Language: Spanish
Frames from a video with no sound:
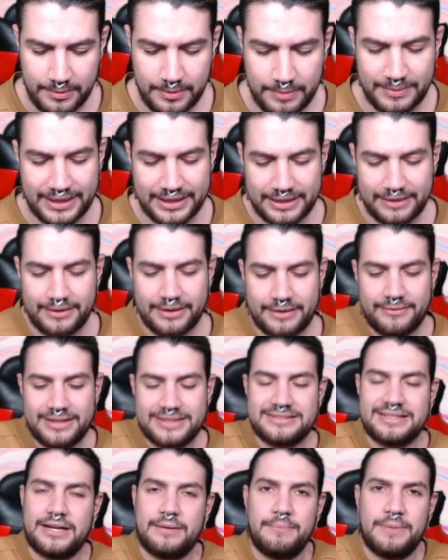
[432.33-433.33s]
Me imaginaba que iban a
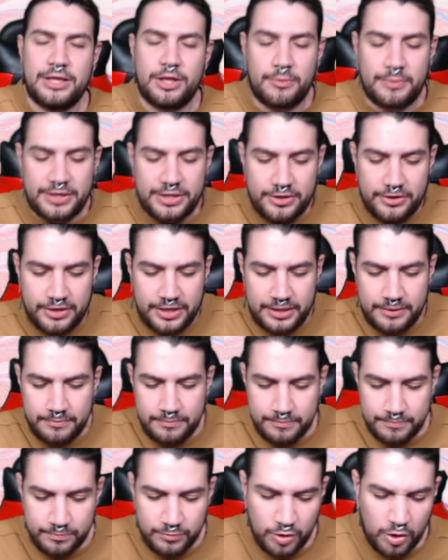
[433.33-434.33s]
estar en medio millón, ¿eh?
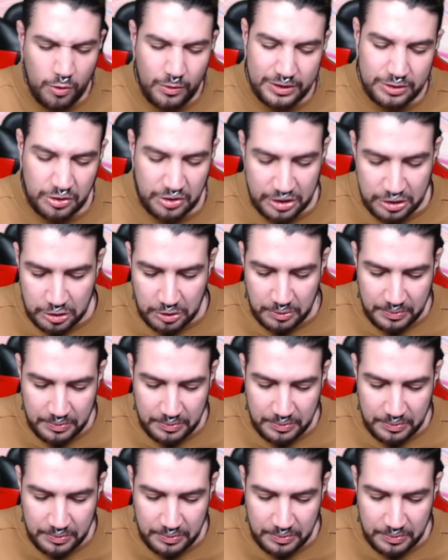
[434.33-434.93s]
No en 400.000.